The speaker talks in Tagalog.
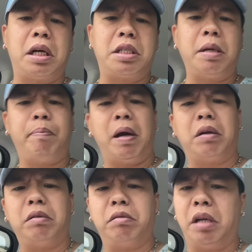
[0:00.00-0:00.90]
Kasi pag
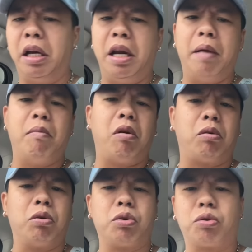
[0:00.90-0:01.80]
dili mo
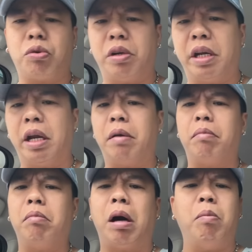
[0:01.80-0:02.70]
ko
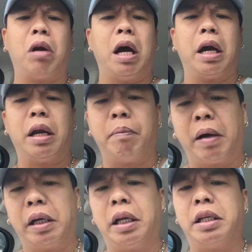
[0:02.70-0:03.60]
susundin, makamurahin
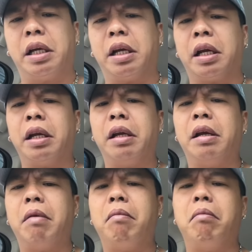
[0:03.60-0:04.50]
pa kita dyan eh.
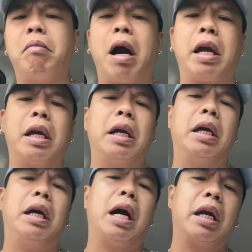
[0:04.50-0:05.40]
My
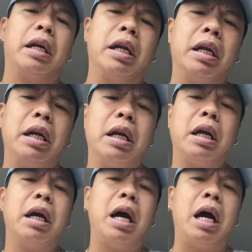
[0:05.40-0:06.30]
God,
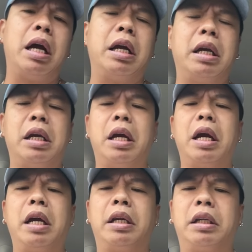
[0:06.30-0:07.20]
I
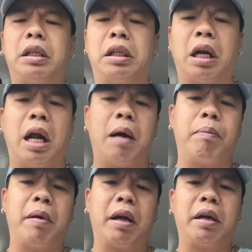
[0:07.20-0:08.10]
hate
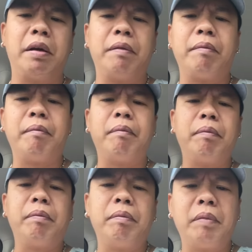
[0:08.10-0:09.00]
traffic.
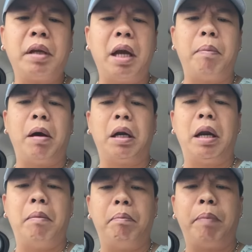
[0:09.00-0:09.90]
Kaya
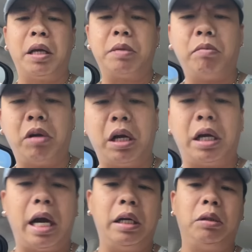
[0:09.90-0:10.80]
paglampas mo
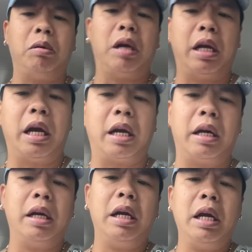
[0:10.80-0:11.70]
ng kanto na
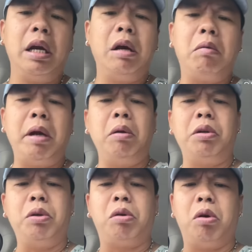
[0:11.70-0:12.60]
yan, why
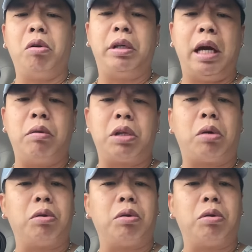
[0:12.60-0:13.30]
don't you go down sa